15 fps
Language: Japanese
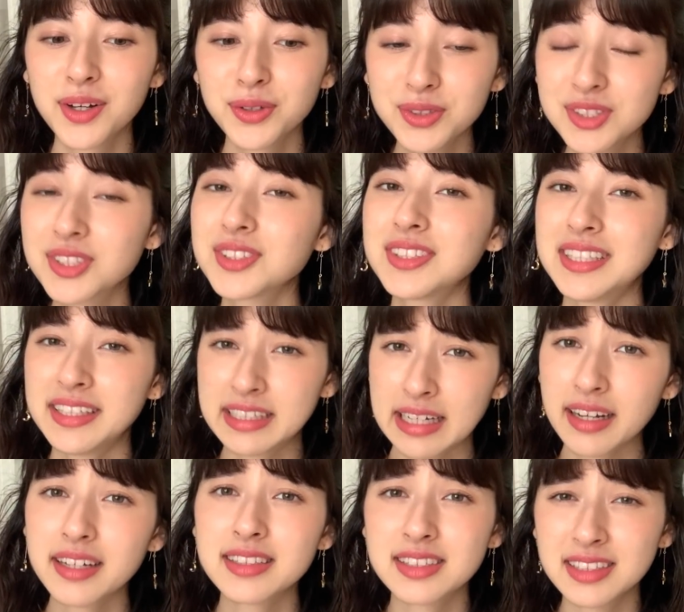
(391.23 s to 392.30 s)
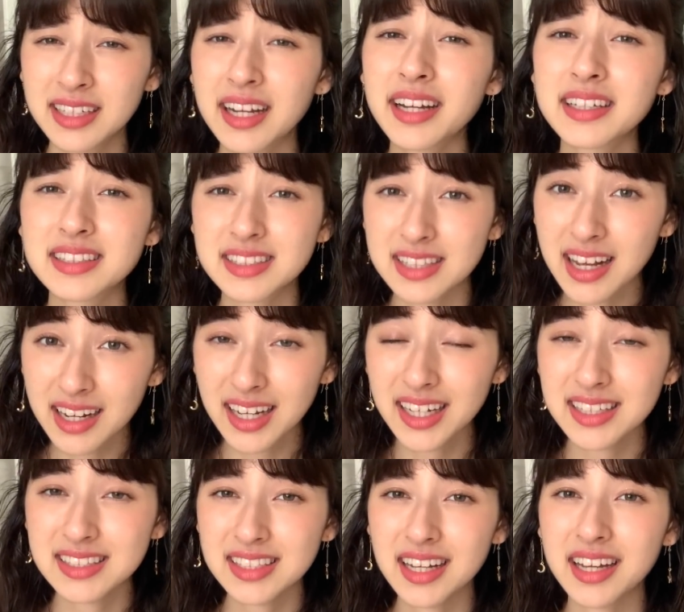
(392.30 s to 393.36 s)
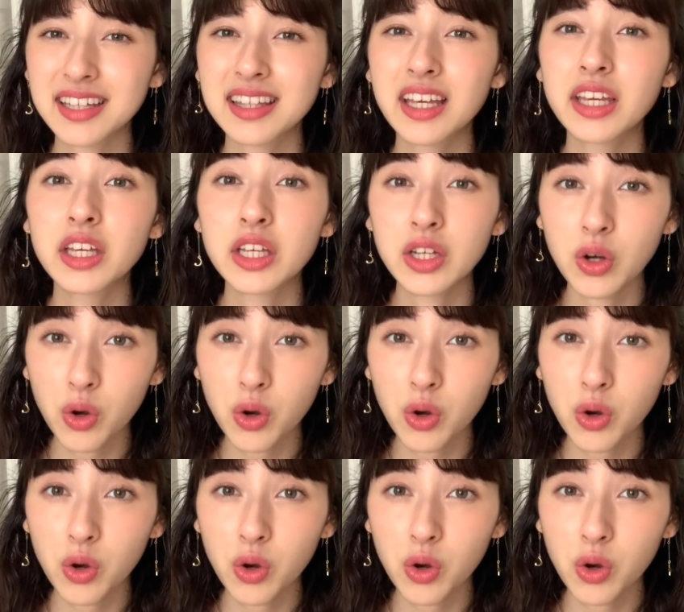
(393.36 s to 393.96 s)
普通に1ヶ月2ヶ月3ヶ月かけて